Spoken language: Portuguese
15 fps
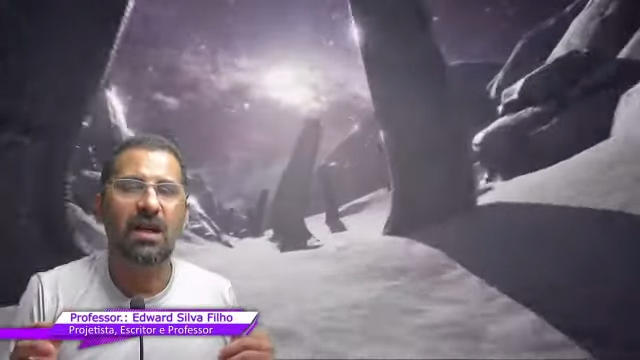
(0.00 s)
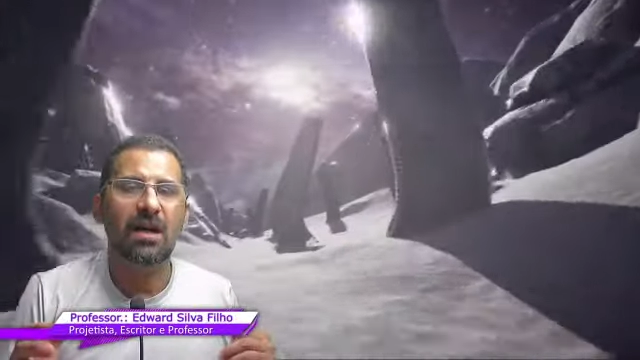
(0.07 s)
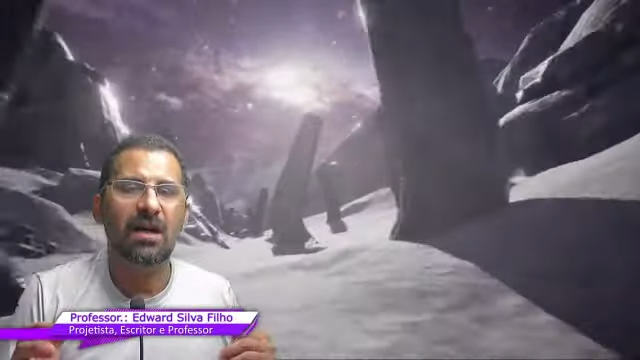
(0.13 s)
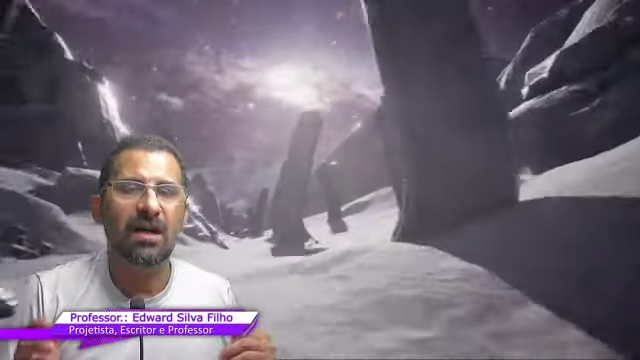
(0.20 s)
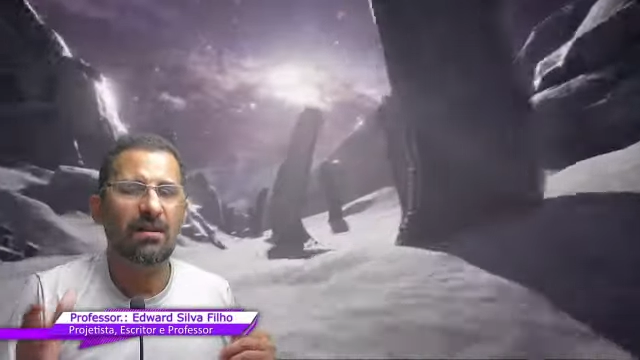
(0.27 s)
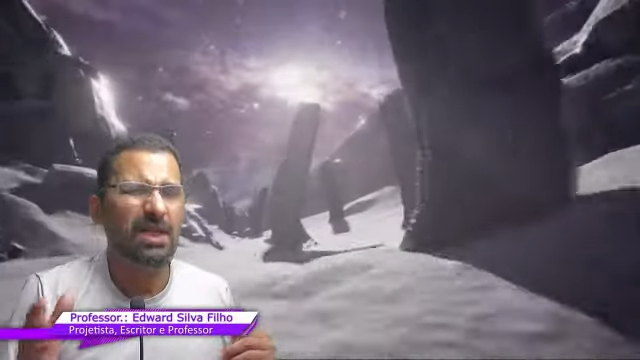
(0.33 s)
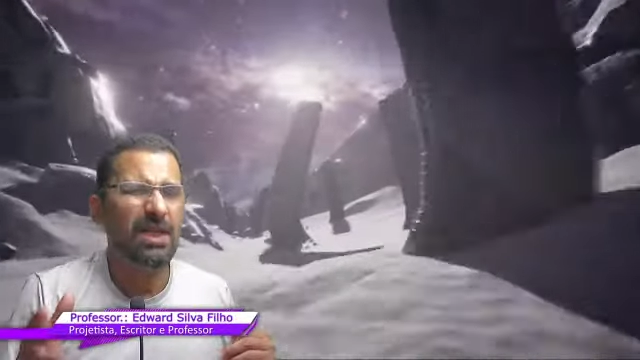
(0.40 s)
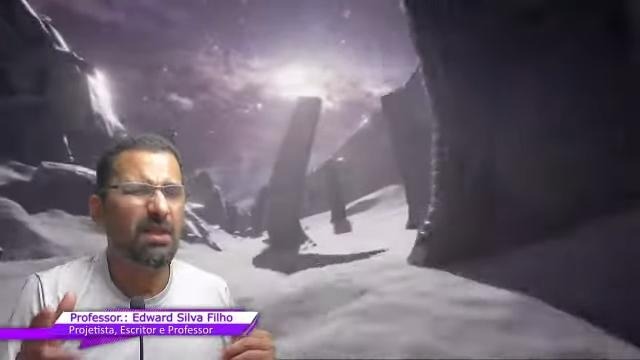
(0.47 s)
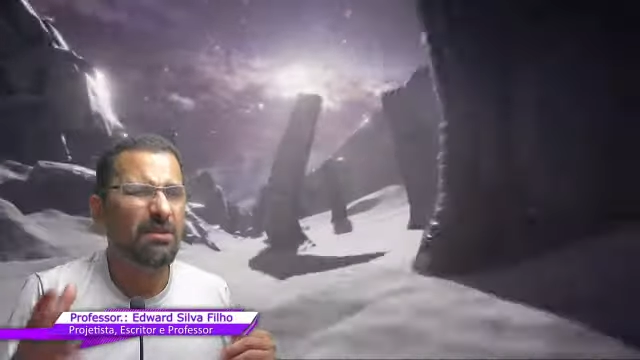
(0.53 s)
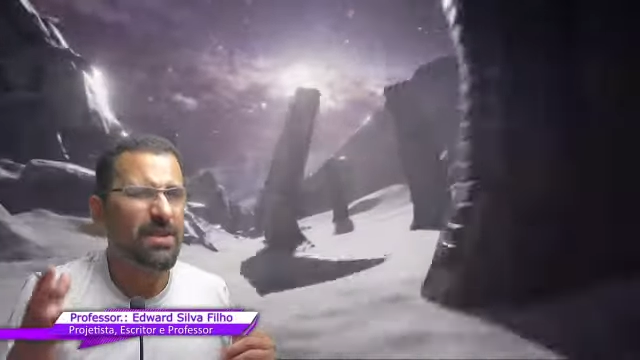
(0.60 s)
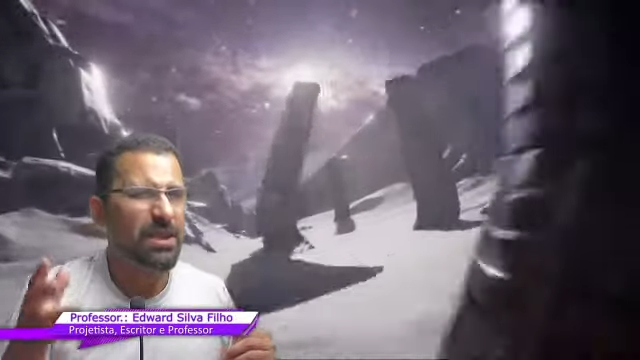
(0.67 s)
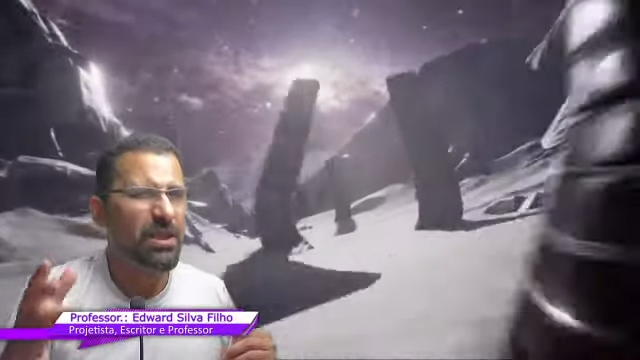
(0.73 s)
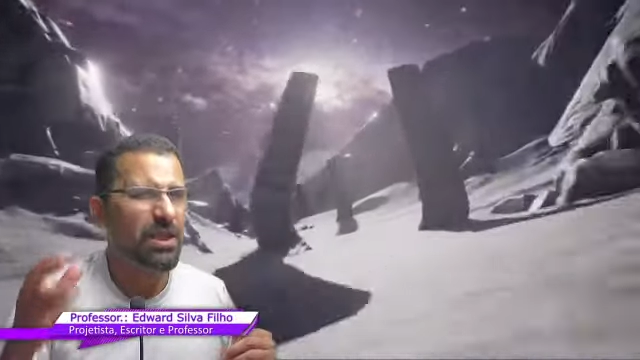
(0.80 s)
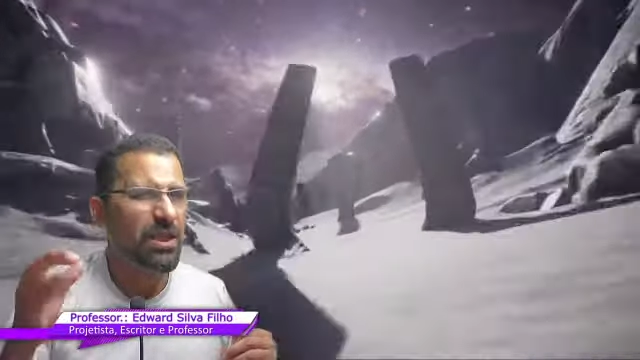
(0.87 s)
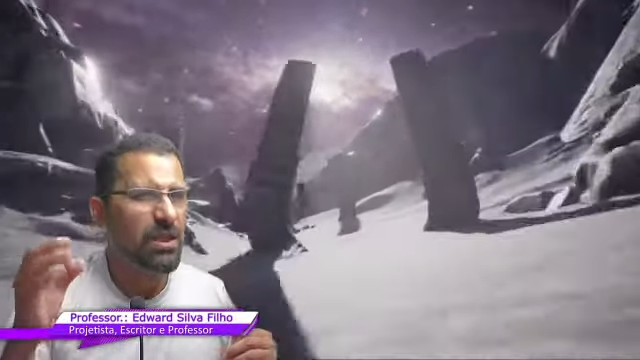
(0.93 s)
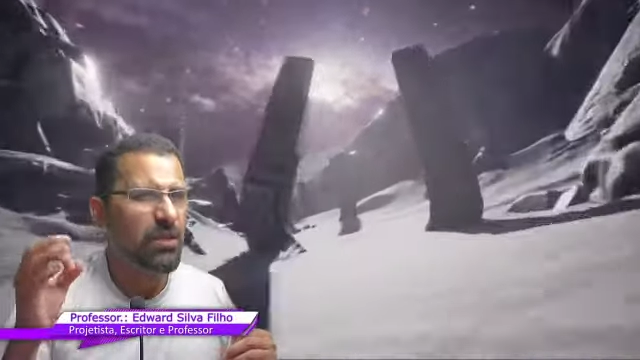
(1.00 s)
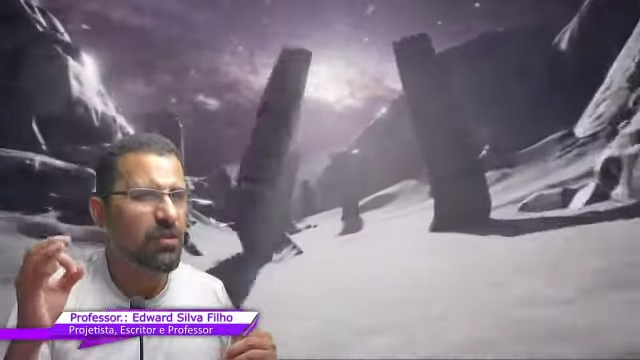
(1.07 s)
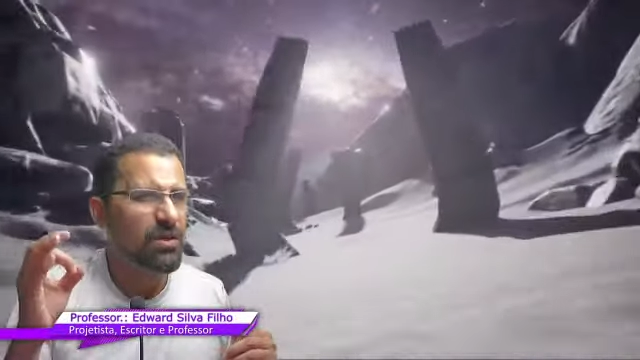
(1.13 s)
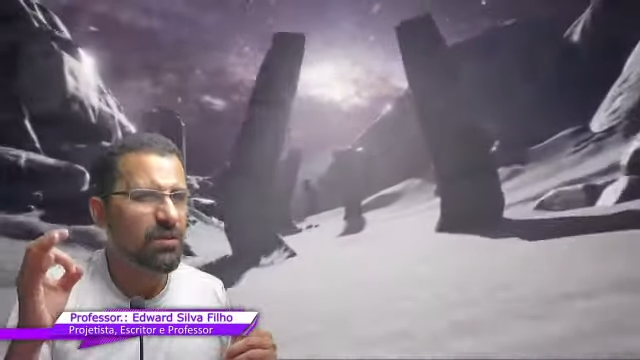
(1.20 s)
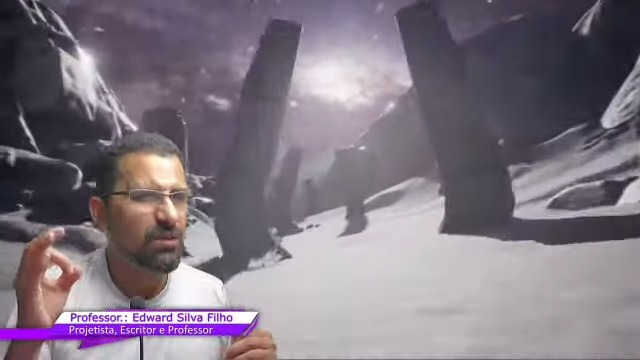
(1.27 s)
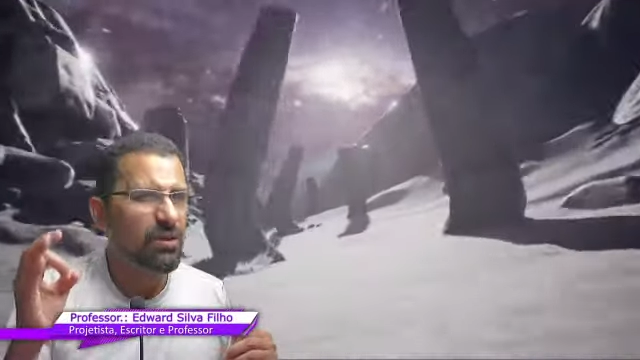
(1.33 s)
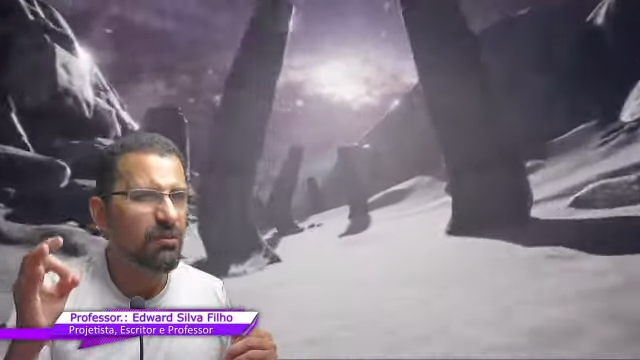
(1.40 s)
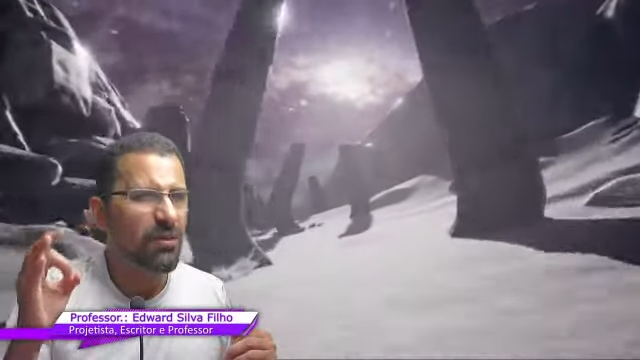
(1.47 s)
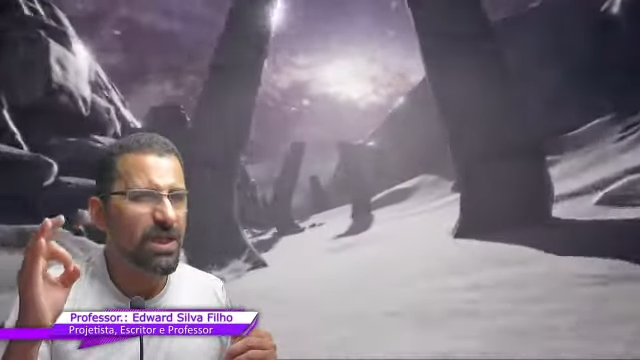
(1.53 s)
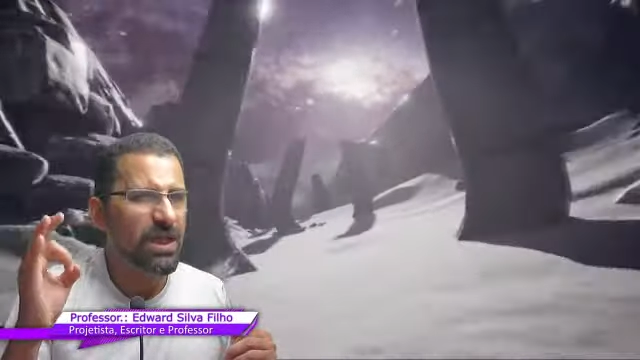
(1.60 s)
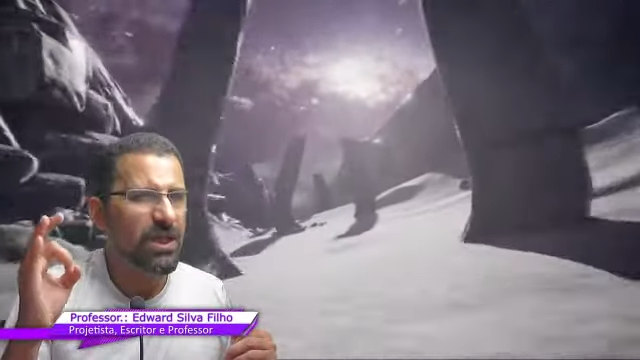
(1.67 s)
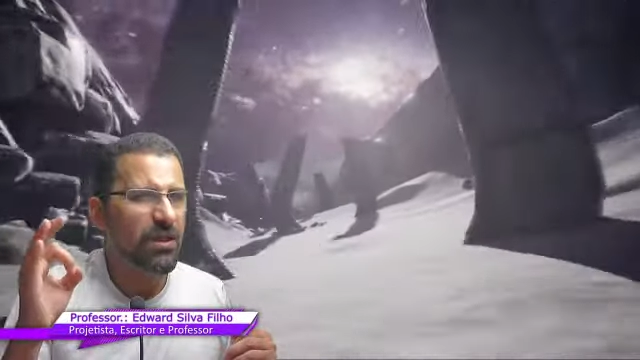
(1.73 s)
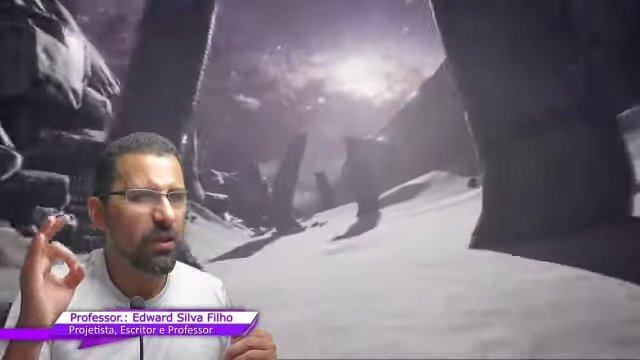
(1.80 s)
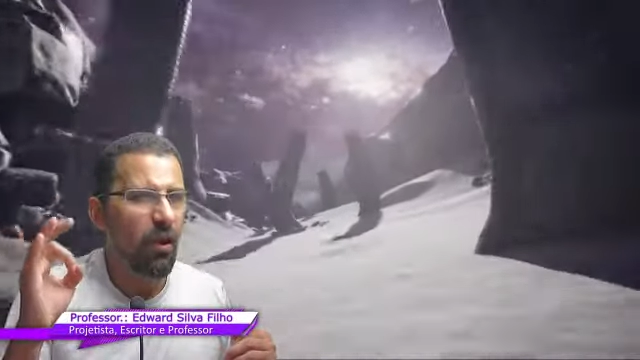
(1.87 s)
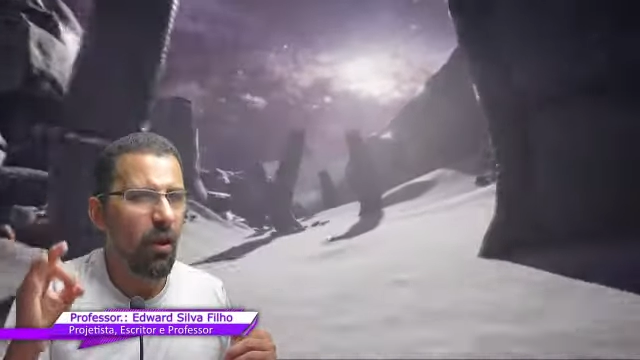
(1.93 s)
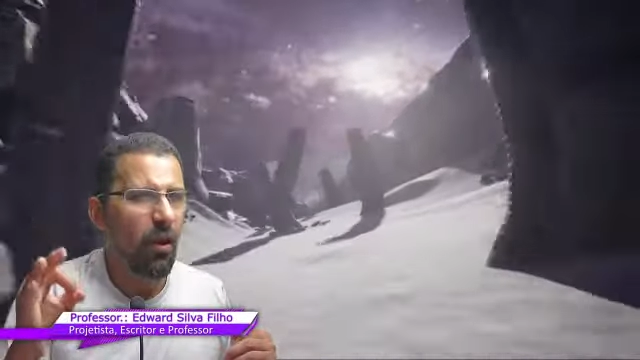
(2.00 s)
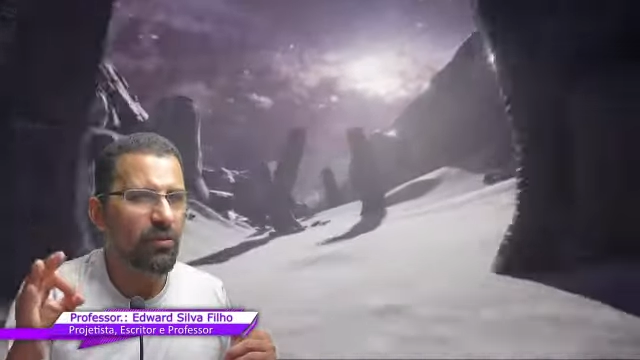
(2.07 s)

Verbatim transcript: Camaleão existe desde 2011,